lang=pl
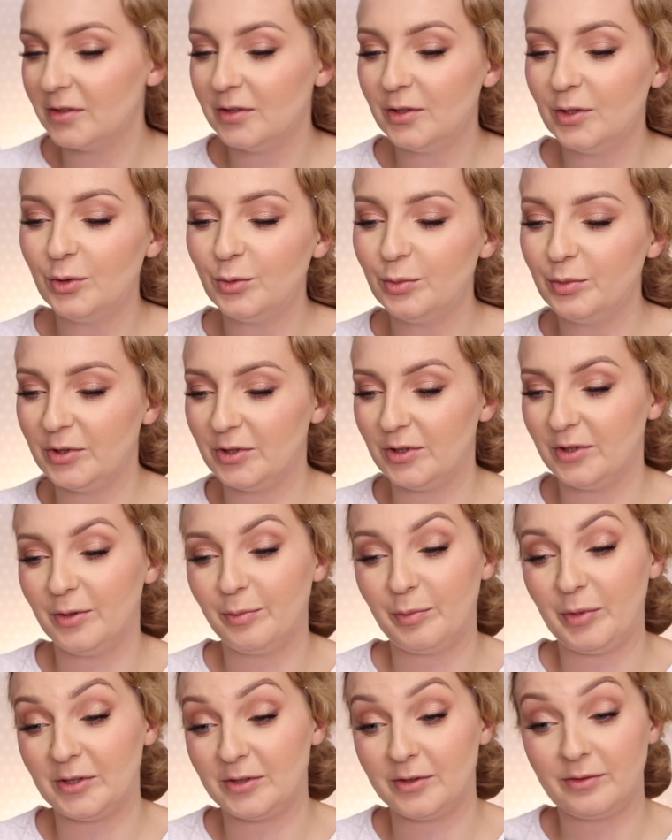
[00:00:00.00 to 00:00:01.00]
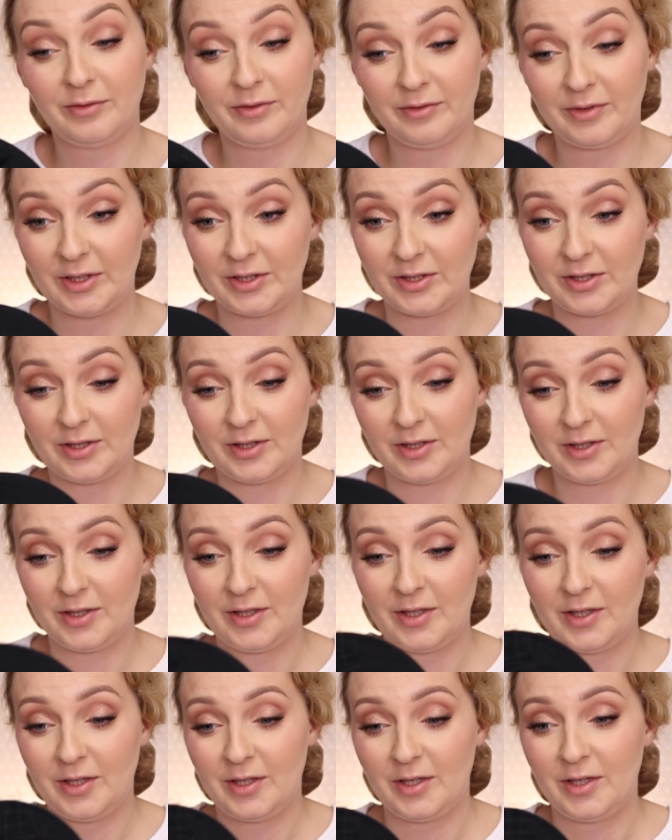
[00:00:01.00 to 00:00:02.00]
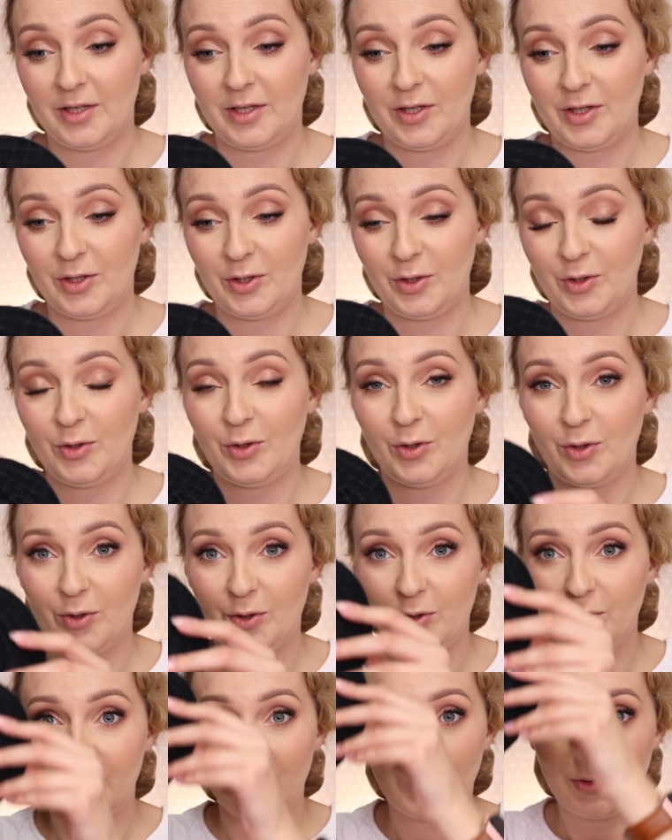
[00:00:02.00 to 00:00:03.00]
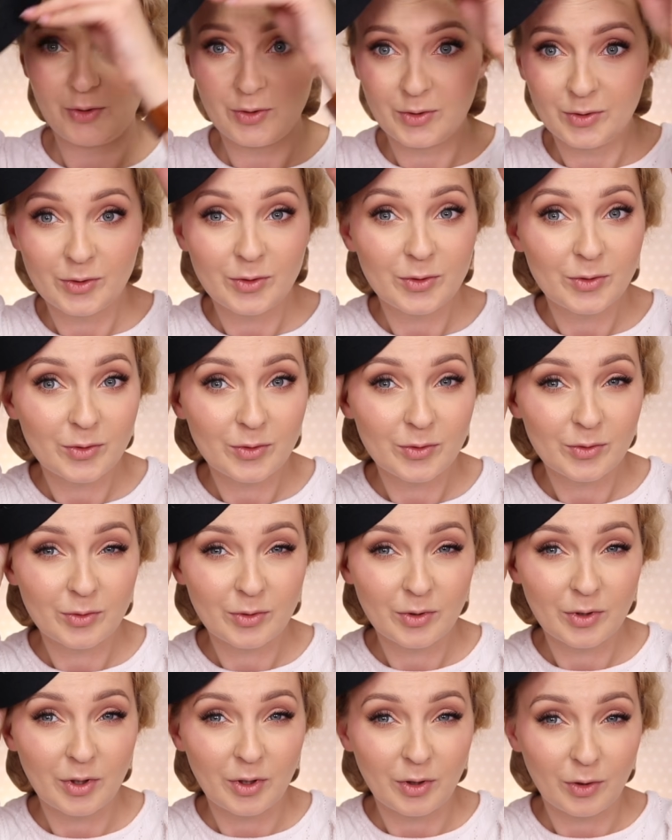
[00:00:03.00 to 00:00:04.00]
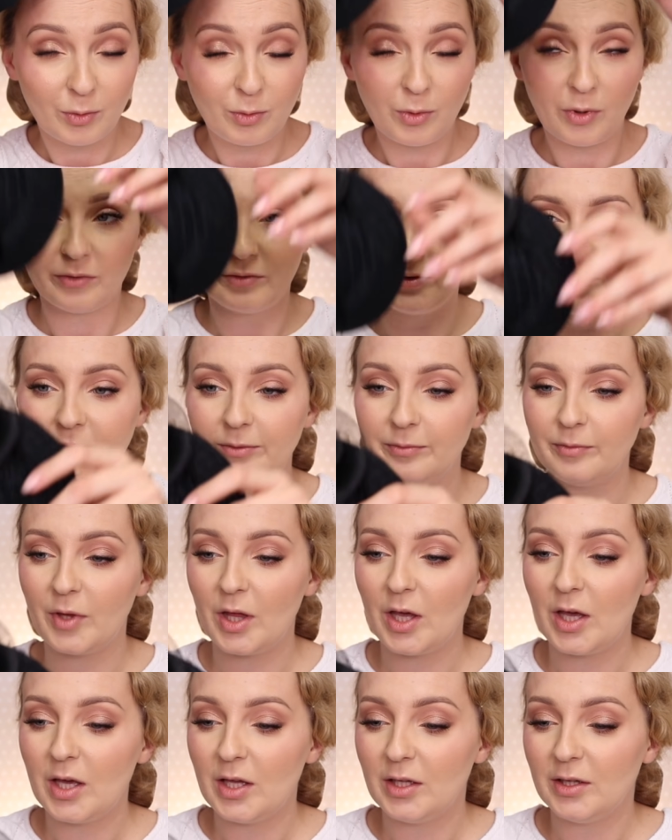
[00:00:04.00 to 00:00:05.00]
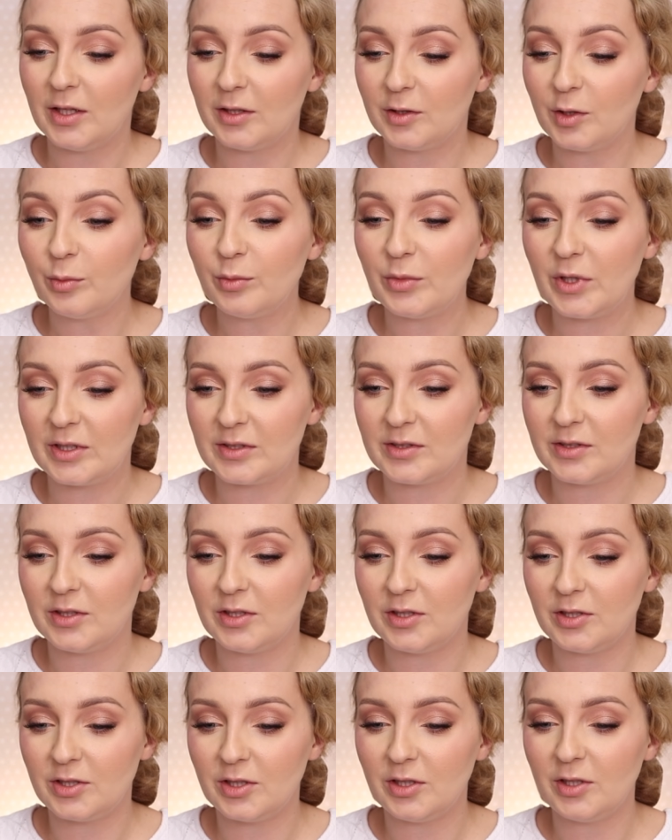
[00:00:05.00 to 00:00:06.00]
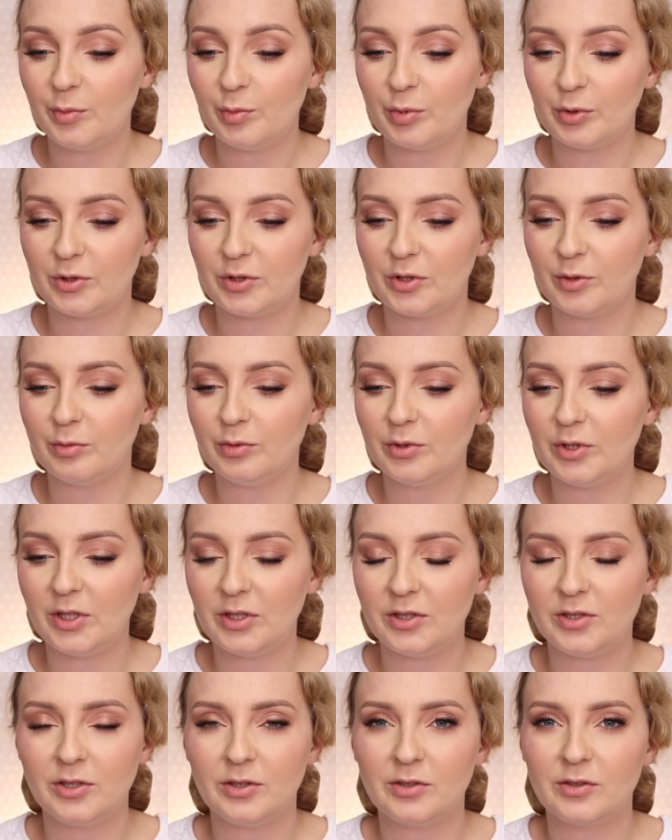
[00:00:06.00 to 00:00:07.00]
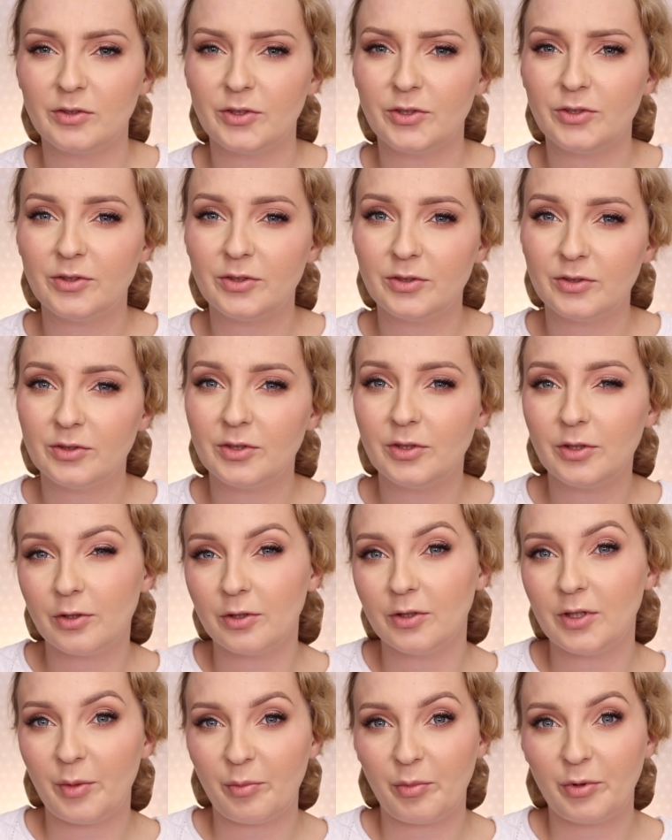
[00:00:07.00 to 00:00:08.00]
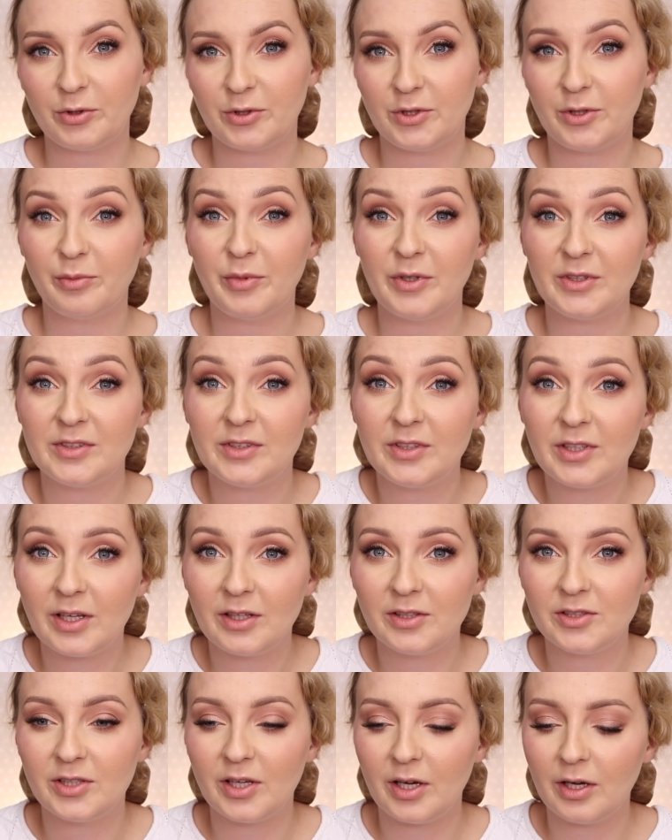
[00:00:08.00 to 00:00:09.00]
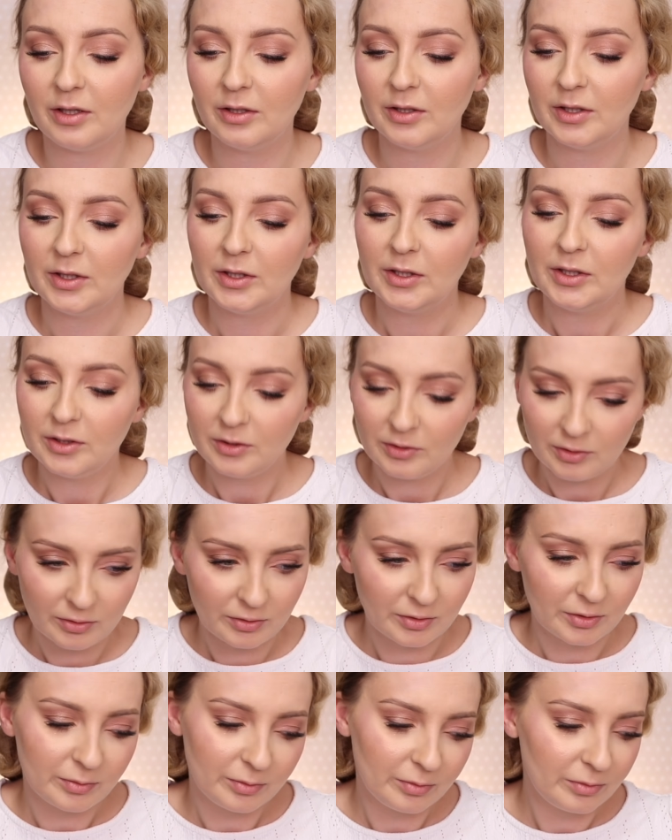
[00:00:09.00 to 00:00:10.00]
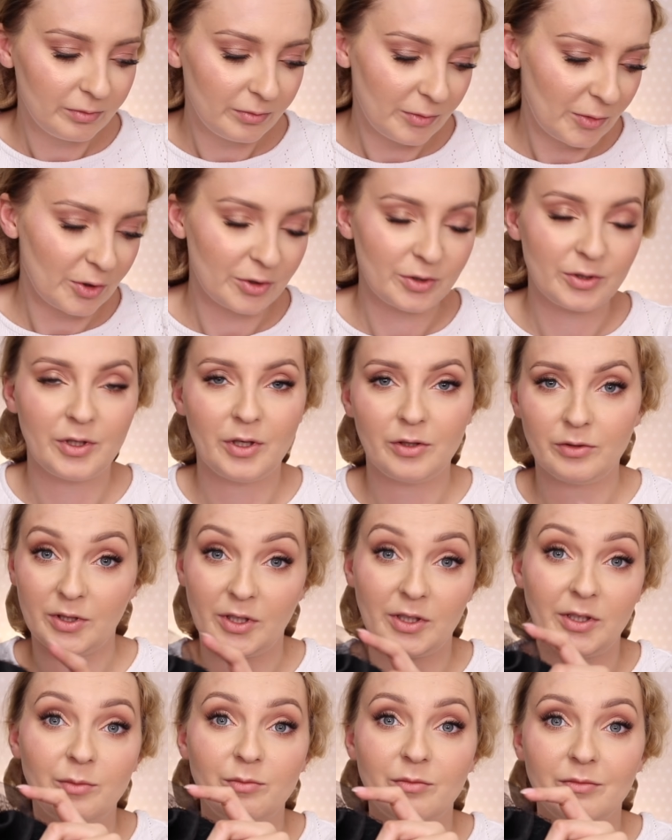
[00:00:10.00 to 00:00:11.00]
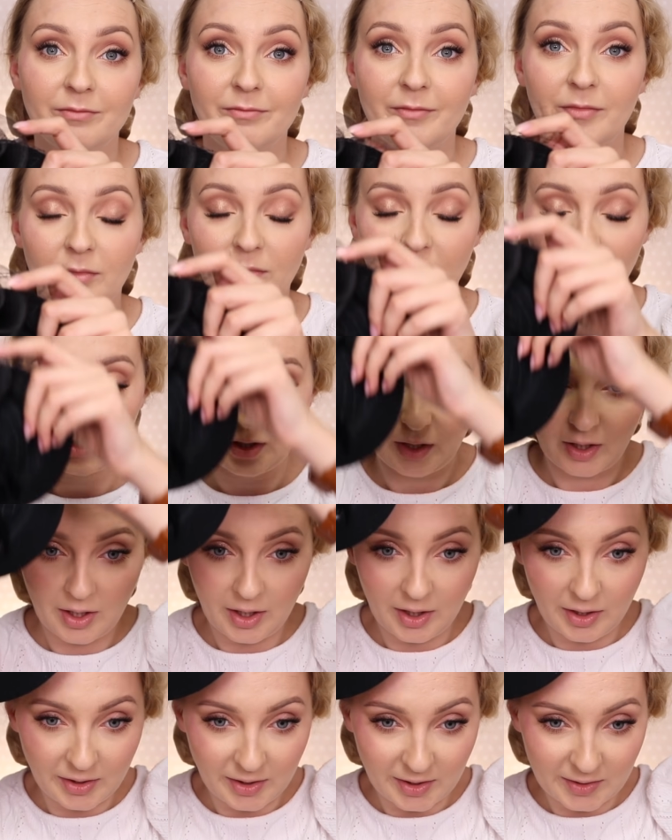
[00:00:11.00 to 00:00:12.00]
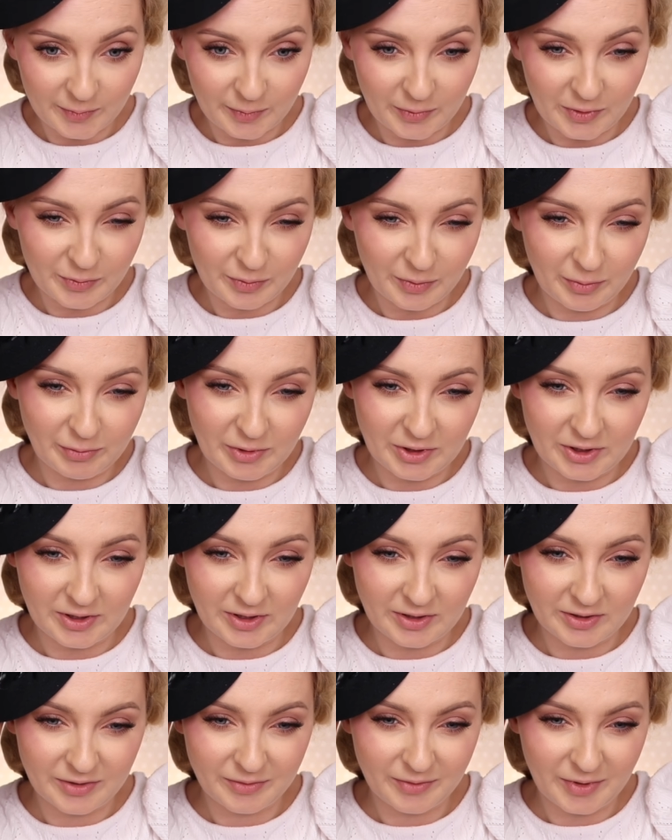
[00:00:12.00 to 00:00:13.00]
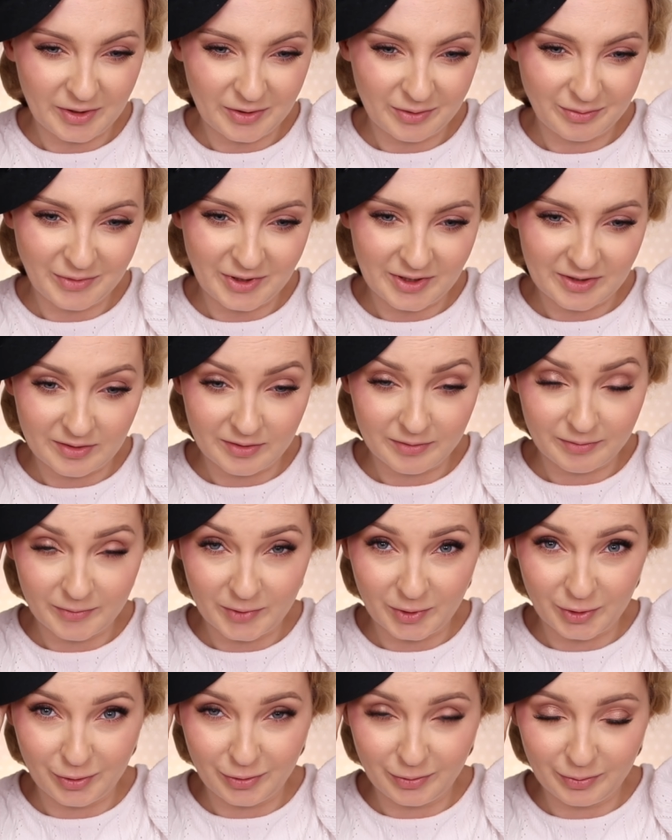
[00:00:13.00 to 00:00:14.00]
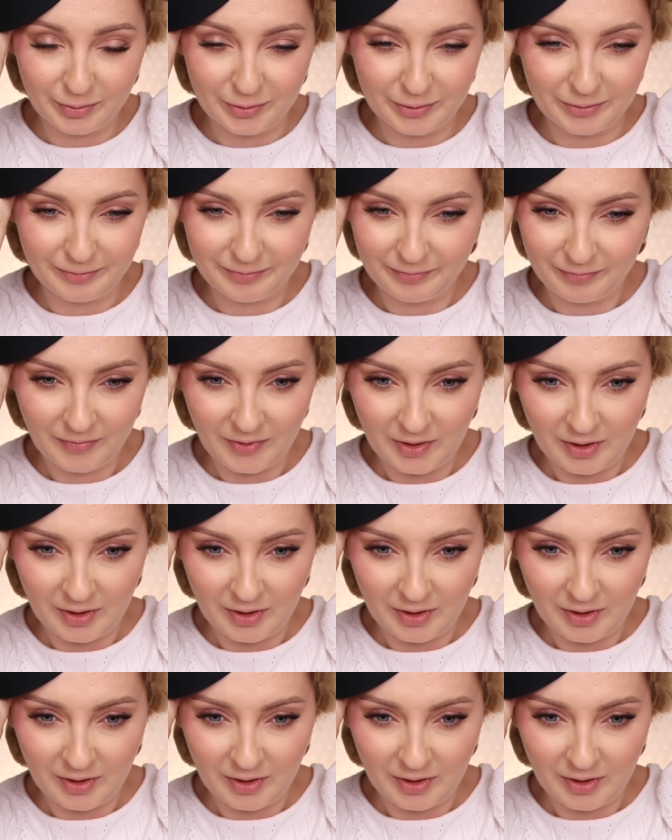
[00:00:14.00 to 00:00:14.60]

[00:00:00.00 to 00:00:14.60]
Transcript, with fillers: nie lubi się dopasowywać do głowy. Natomiast jeżeli potrzebujecie coś tylko na potrzebę zdjęcia, no to można o takim AliExpress pomyśleć. Natomiast do ślubu